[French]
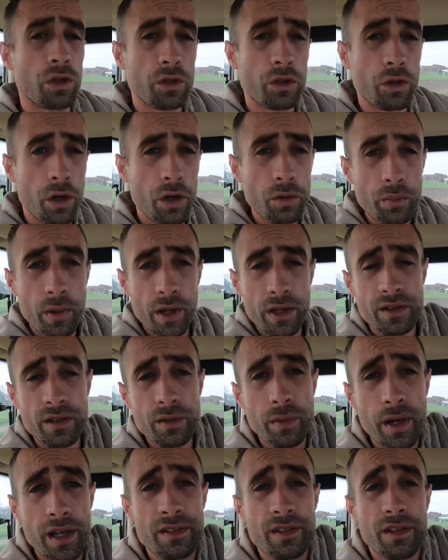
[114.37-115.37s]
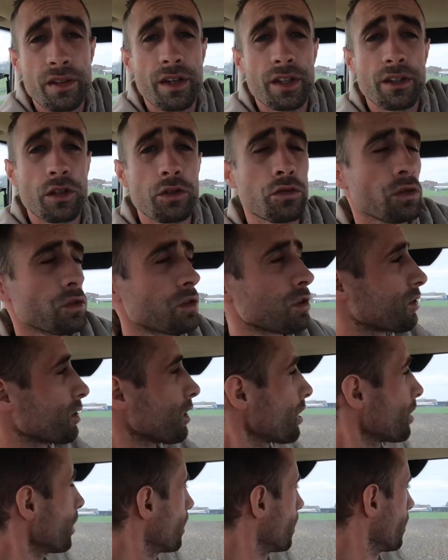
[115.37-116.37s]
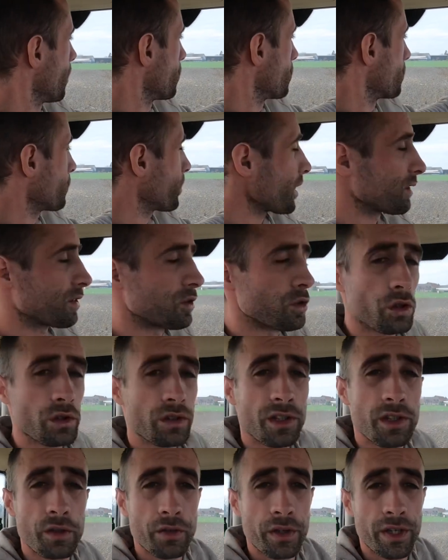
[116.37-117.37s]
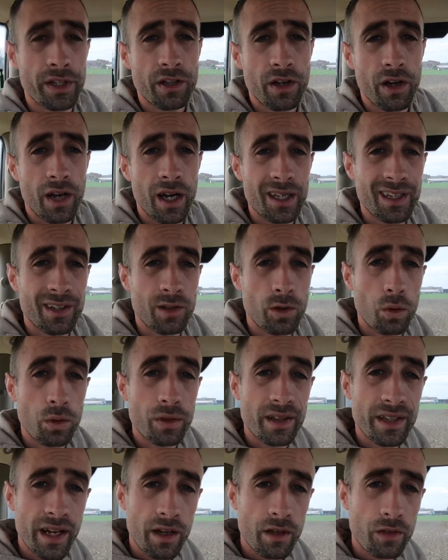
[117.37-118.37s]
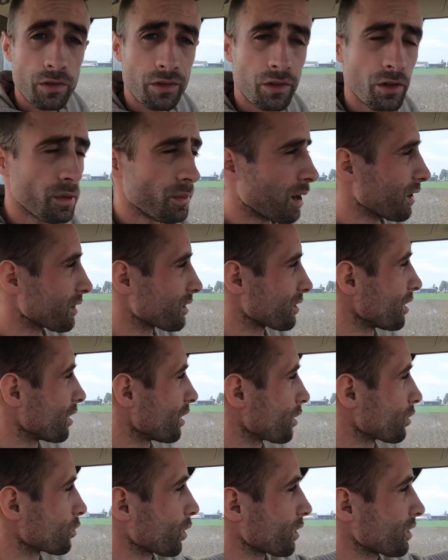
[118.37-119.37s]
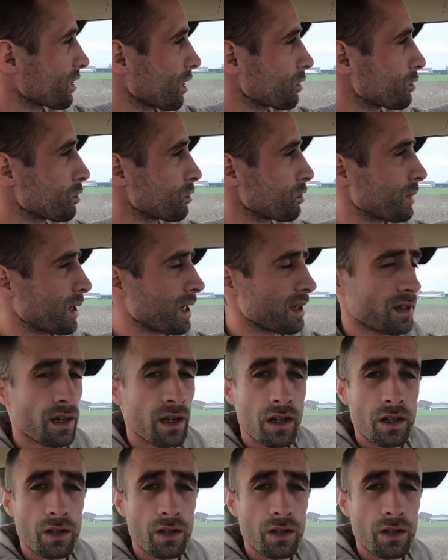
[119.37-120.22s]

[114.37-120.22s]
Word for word: Il y aura une partie basse qui va être en tournesol, une partie haute qui va être en haricot nain semence, 72 mètres.